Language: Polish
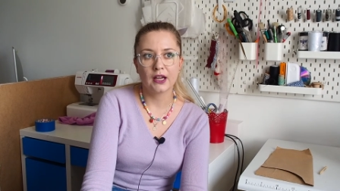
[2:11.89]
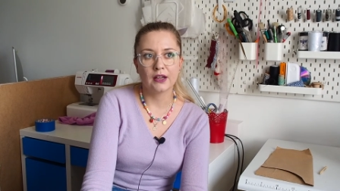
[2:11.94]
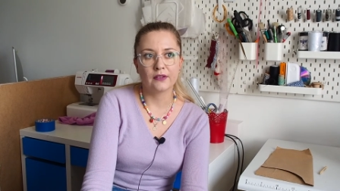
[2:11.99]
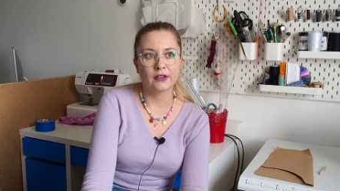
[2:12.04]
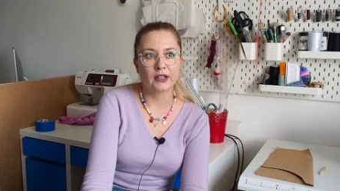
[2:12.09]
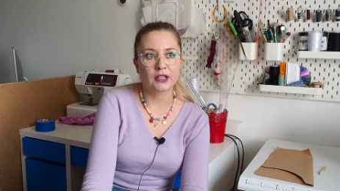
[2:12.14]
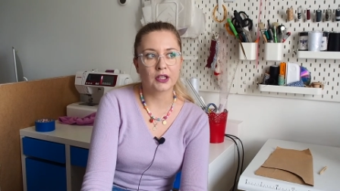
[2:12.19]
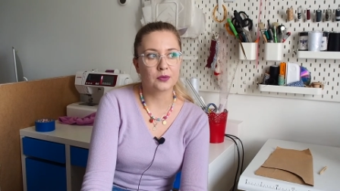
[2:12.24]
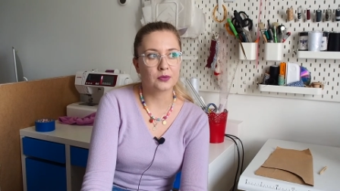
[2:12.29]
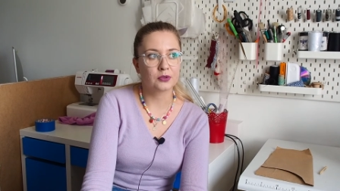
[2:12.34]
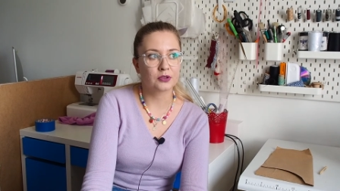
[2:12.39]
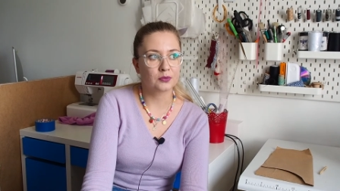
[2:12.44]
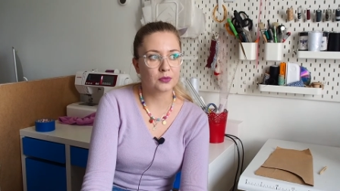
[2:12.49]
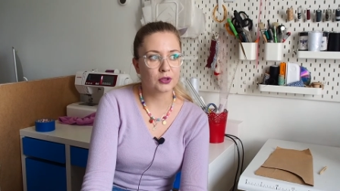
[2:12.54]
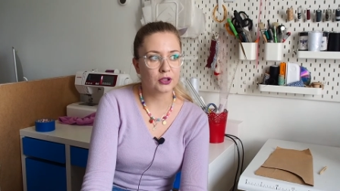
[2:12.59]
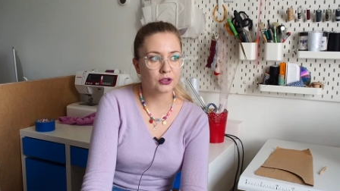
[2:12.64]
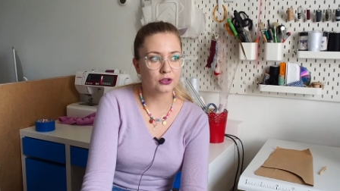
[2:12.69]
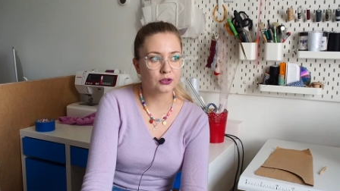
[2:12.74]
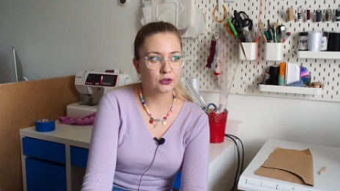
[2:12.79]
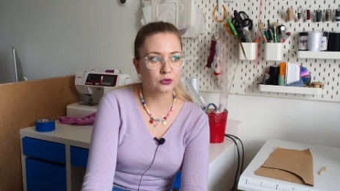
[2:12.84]
w jakimś
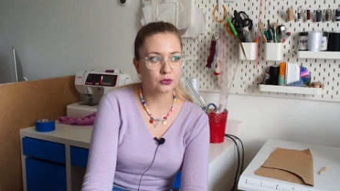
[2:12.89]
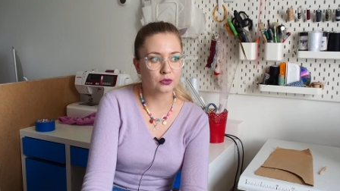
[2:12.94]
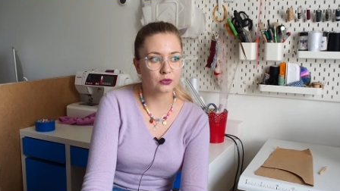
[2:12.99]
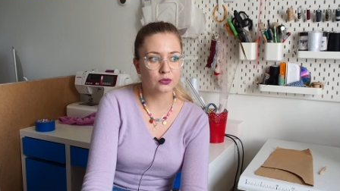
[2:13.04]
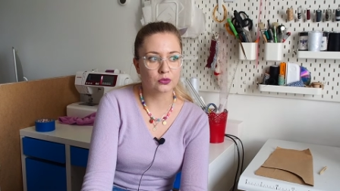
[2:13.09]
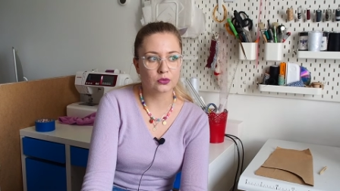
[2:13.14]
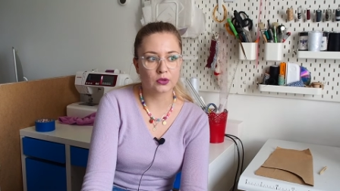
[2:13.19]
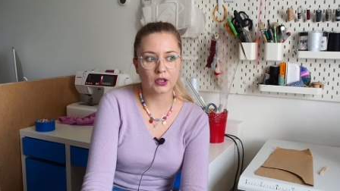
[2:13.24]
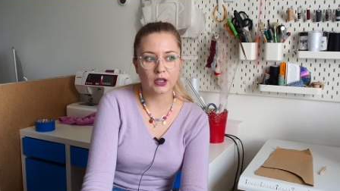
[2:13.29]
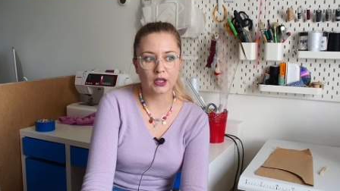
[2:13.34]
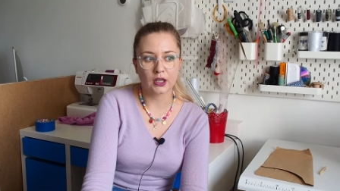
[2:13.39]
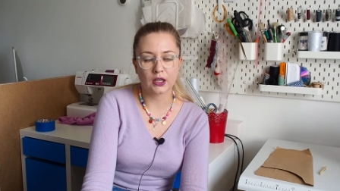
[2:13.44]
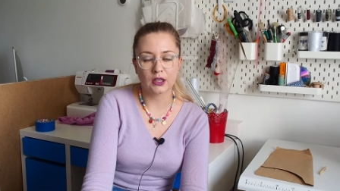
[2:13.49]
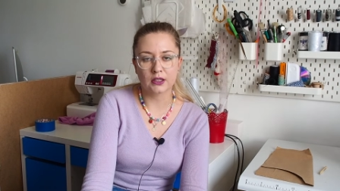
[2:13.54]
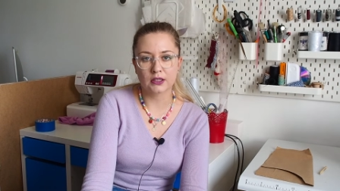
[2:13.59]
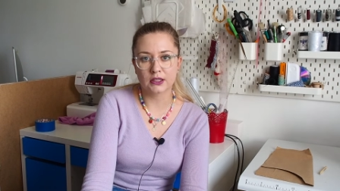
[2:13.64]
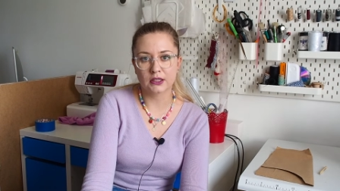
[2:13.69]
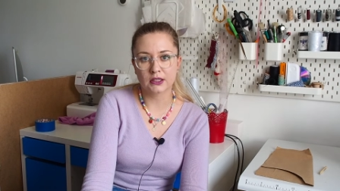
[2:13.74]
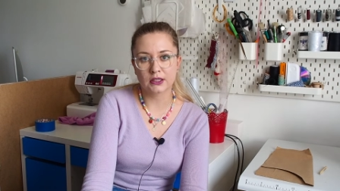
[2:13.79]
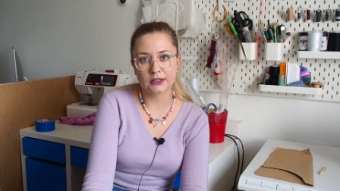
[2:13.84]
miejscu, które
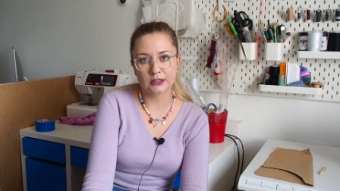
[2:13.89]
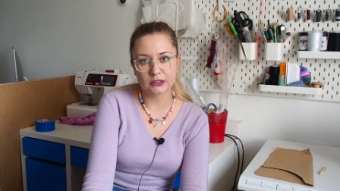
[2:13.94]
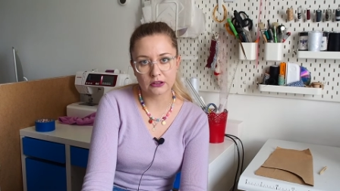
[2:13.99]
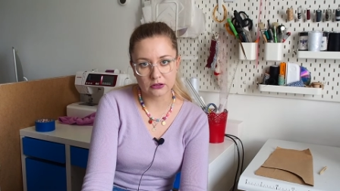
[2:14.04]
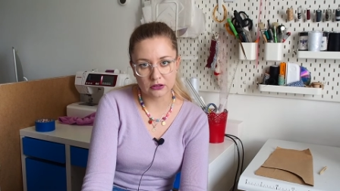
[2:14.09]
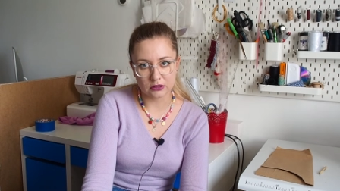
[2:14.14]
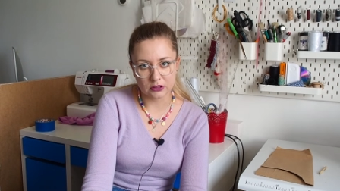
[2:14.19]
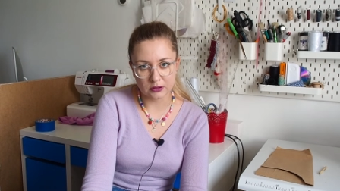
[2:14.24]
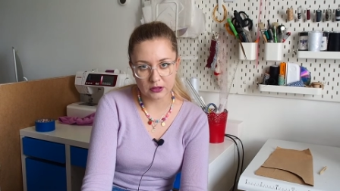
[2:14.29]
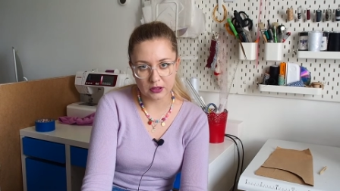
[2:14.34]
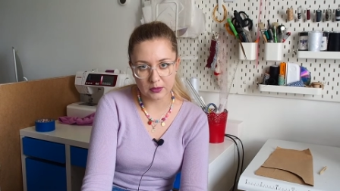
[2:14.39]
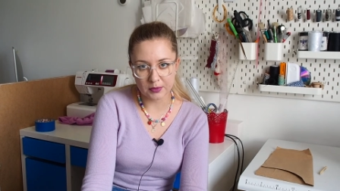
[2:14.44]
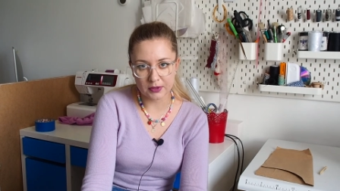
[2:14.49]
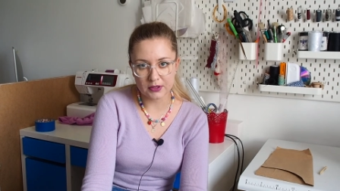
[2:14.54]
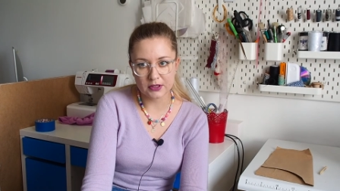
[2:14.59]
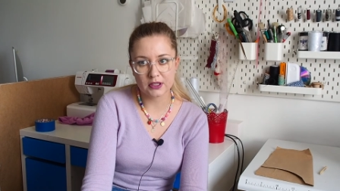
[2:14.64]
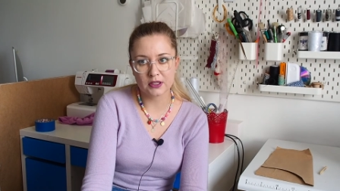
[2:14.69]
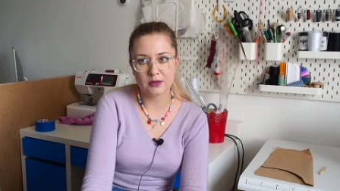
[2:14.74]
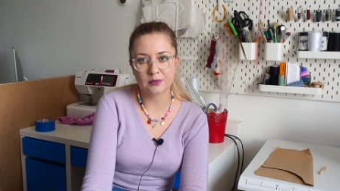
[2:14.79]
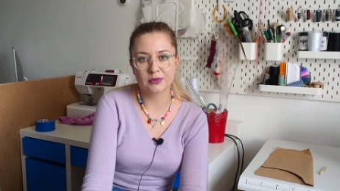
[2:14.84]
z jednej strony nie
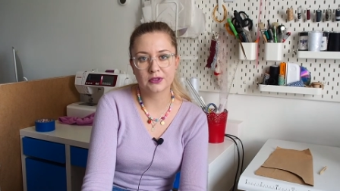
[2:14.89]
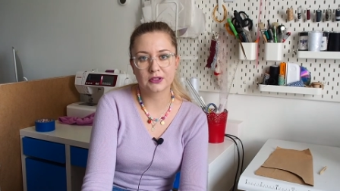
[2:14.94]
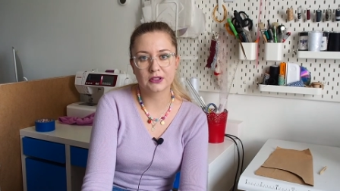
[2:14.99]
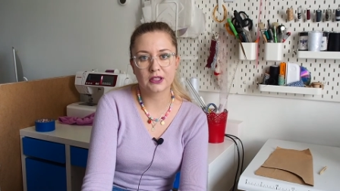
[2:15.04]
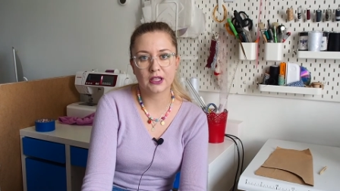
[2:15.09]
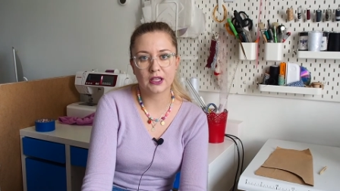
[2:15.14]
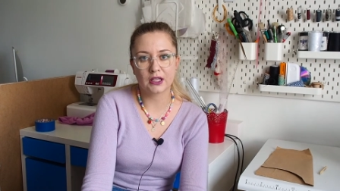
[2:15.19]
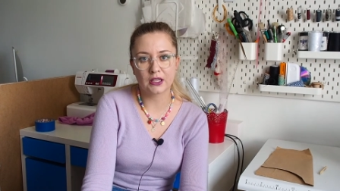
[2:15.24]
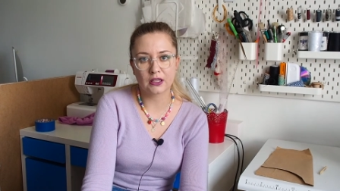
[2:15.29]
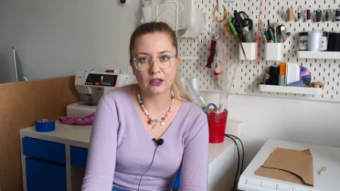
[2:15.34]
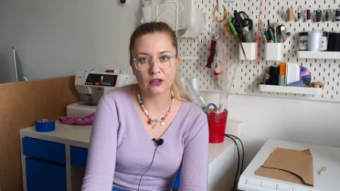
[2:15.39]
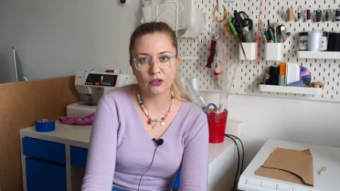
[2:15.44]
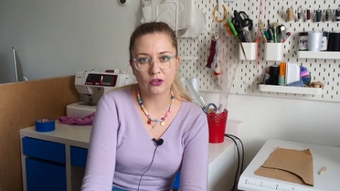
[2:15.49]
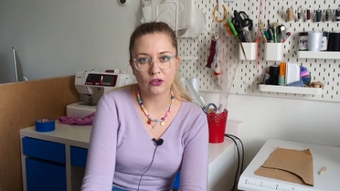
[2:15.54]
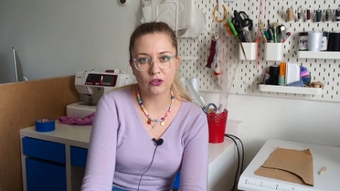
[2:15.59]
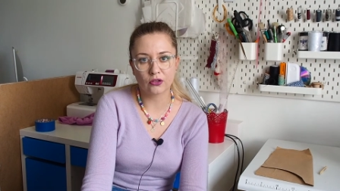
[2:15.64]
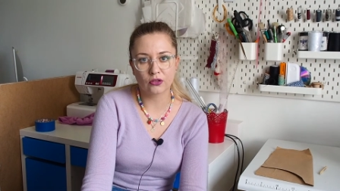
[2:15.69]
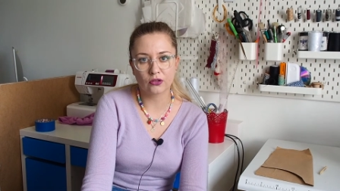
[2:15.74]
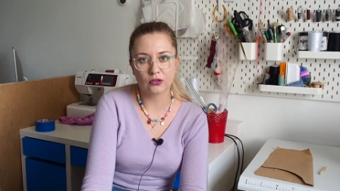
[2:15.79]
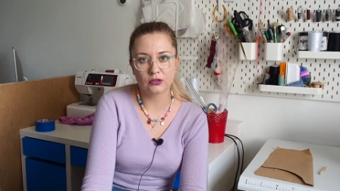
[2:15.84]
będzie zbyt
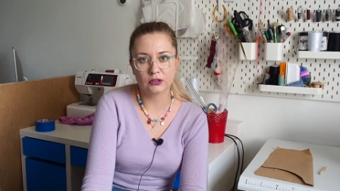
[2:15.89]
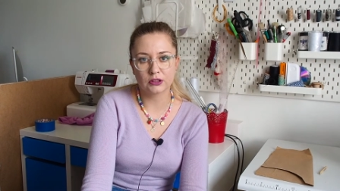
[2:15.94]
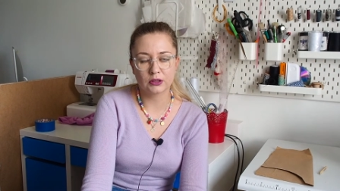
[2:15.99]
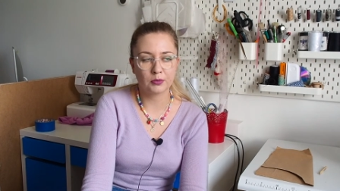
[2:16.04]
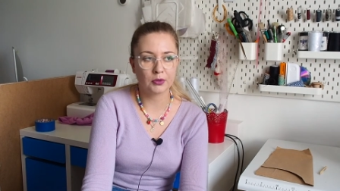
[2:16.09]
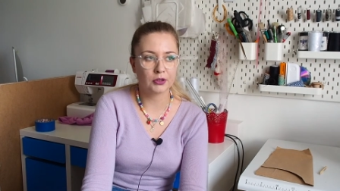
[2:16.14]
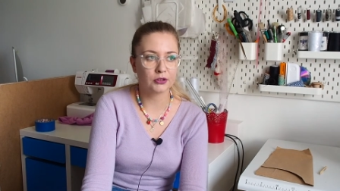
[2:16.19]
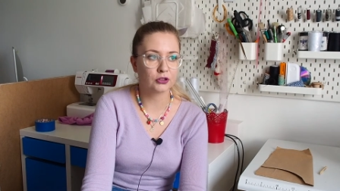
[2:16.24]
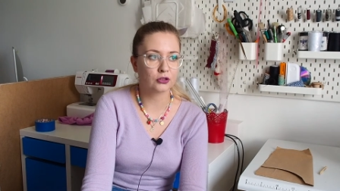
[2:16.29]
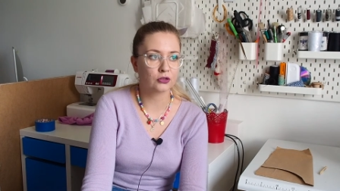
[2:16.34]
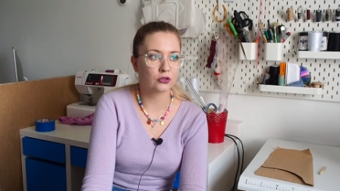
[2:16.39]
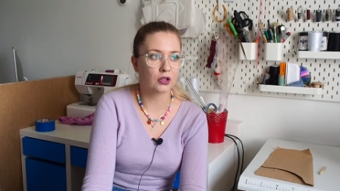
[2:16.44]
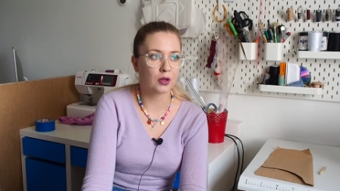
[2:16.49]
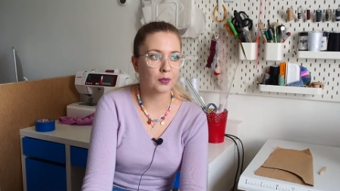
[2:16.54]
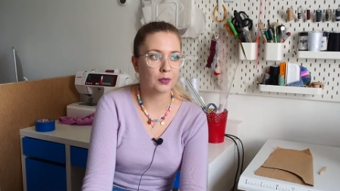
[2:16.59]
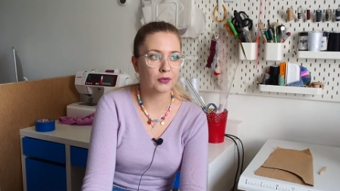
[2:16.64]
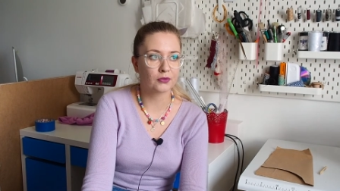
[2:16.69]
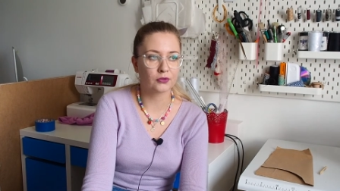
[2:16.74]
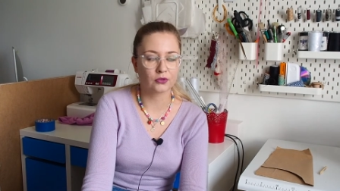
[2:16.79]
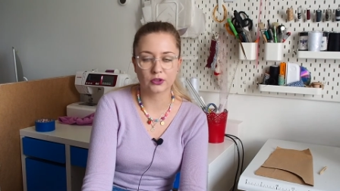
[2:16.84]
daleko, nie będzie to na
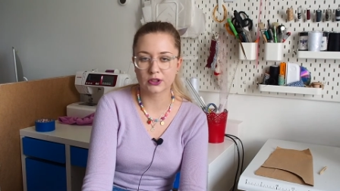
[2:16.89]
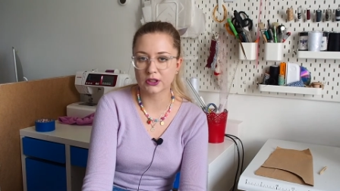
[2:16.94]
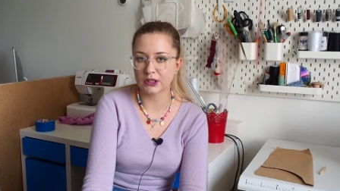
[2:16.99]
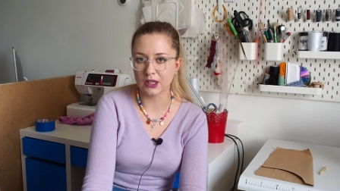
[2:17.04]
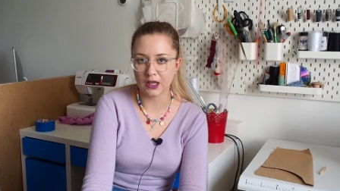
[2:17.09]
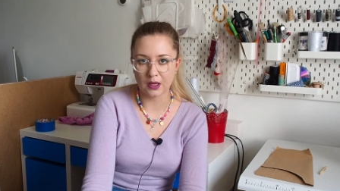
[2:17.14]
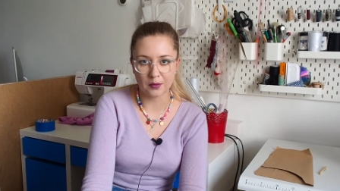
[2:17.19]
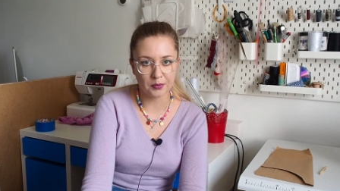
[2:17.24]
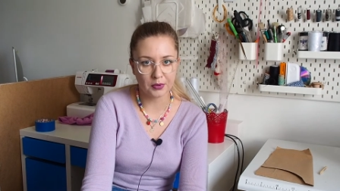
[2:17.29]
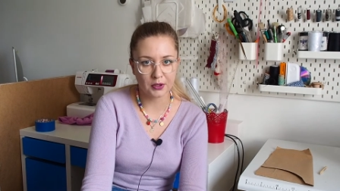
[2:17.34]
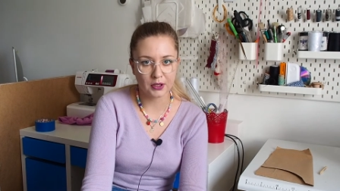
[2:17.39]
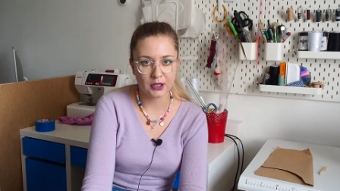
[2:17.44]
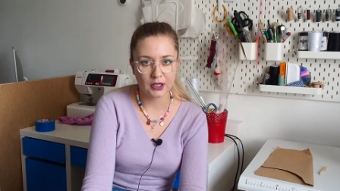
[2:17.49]
pewno sklep,